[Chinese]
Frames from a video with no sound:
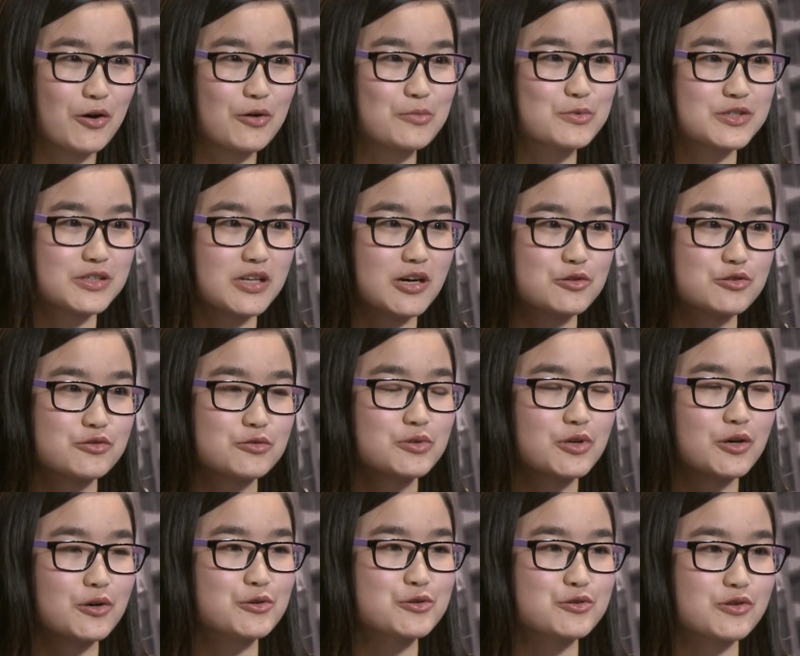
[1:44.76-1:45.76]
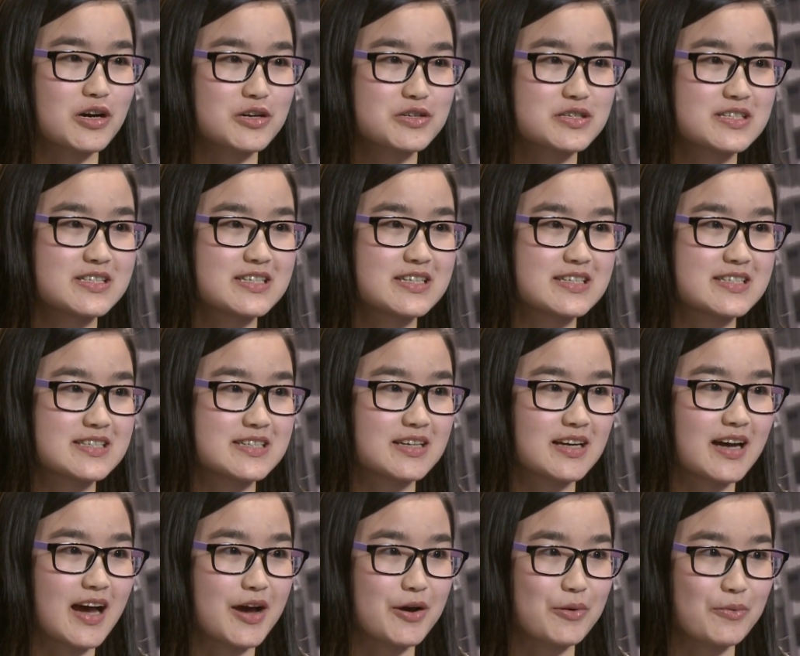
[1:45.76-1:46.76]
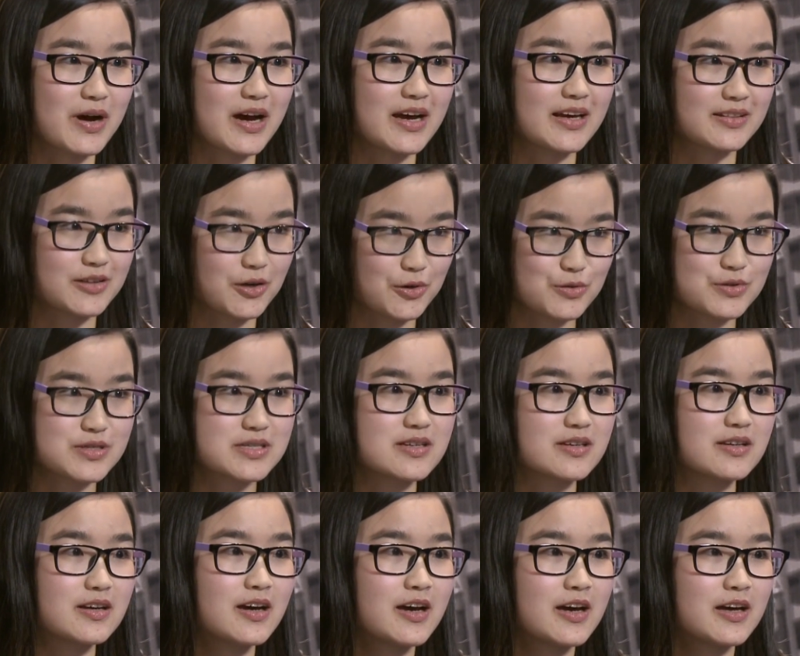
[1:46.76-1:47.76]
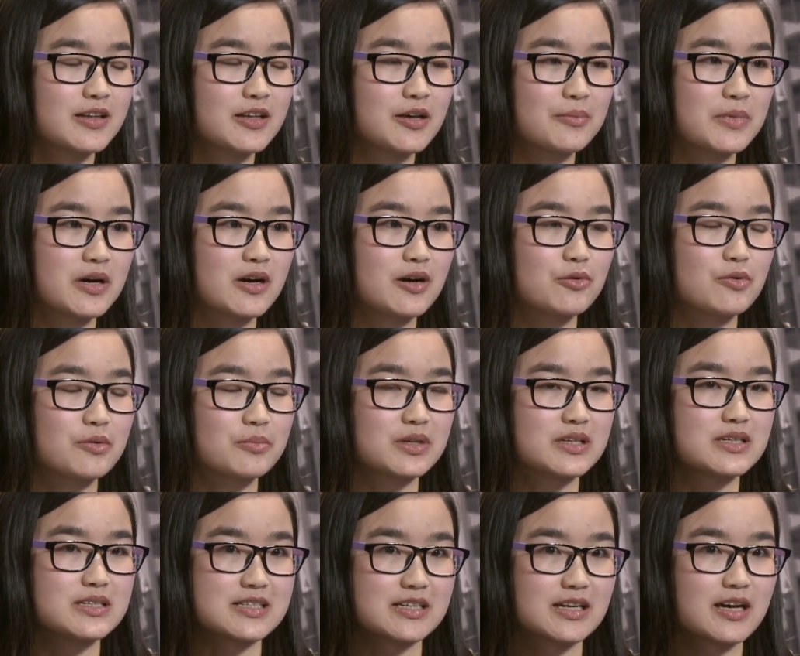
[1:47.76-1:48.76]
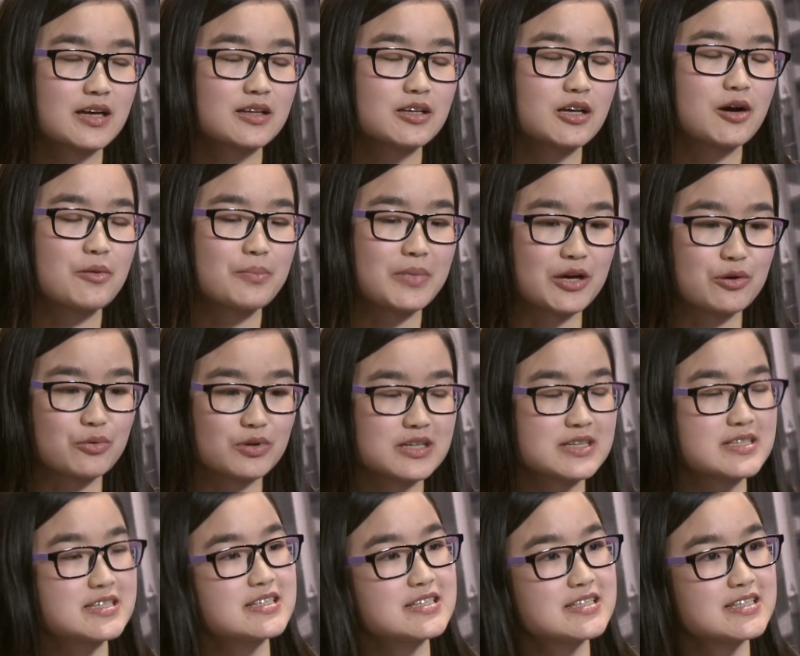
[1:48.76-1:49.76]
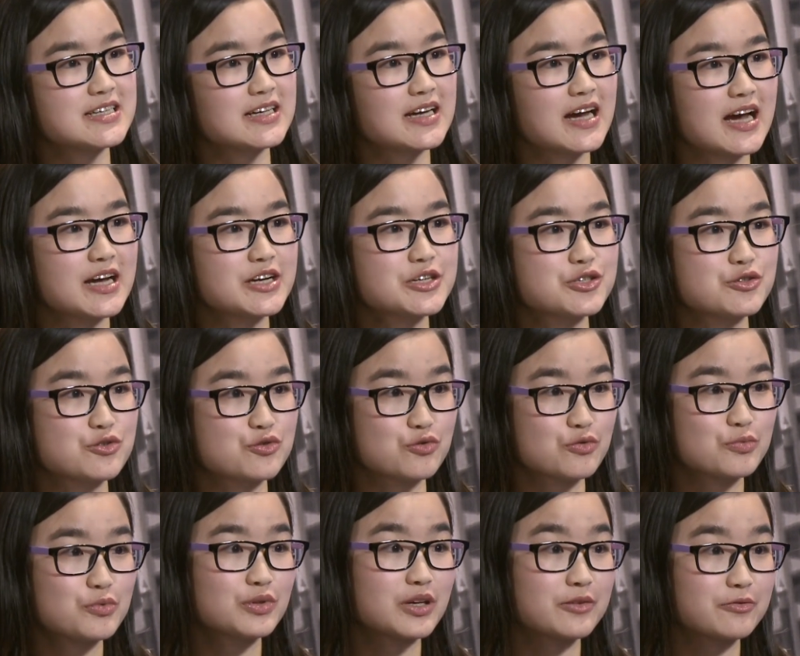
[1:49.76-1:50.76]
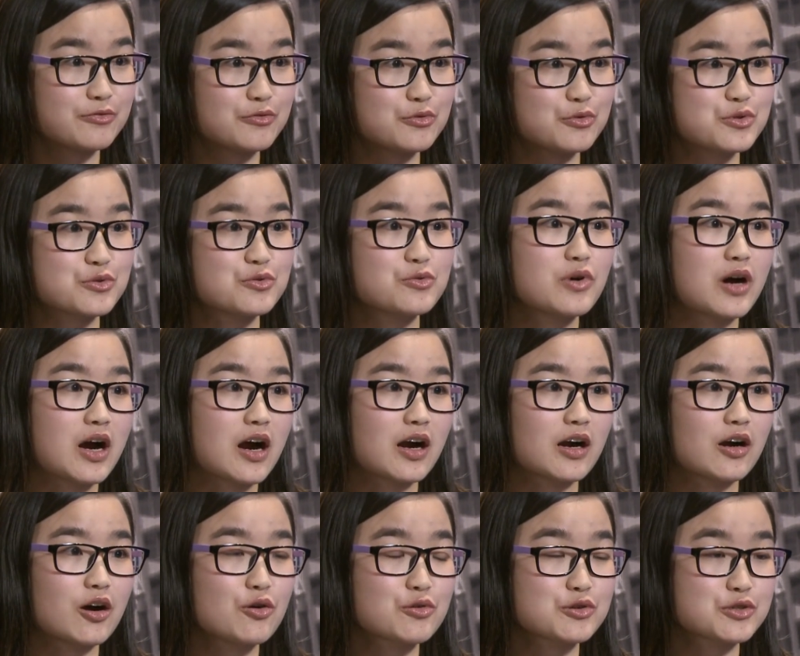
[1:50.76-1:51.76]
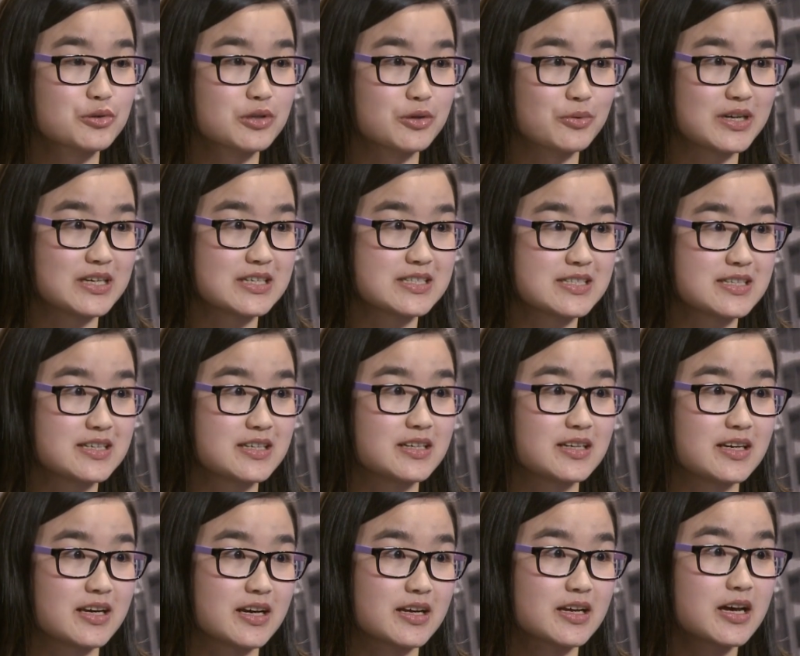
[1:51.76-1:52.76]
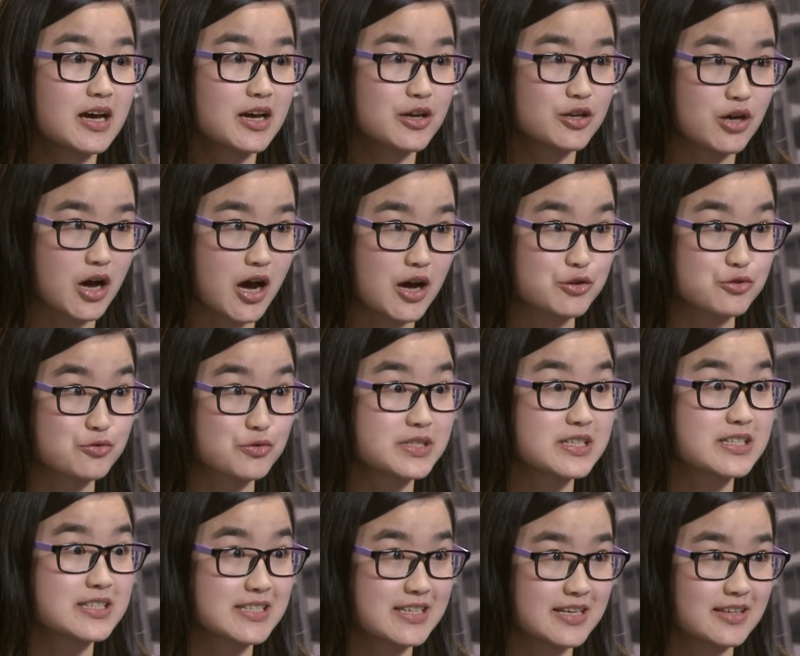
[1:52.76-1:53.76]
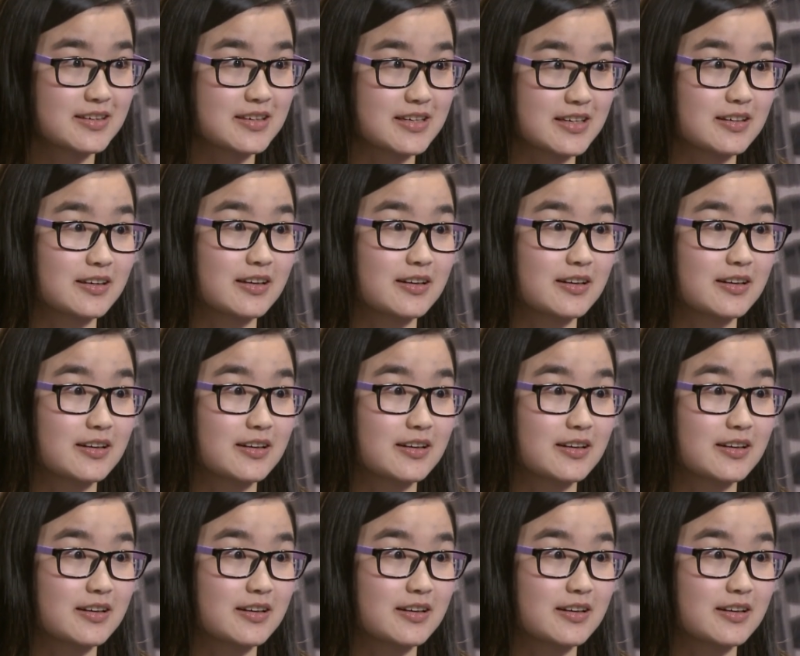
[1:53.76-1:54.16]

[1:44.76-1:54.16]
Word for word: 我们知道中投主要是进行海外投资，那么我们已经看到美国的经济开始逐步的复苏，而欧洲的危机也啊逐渐见底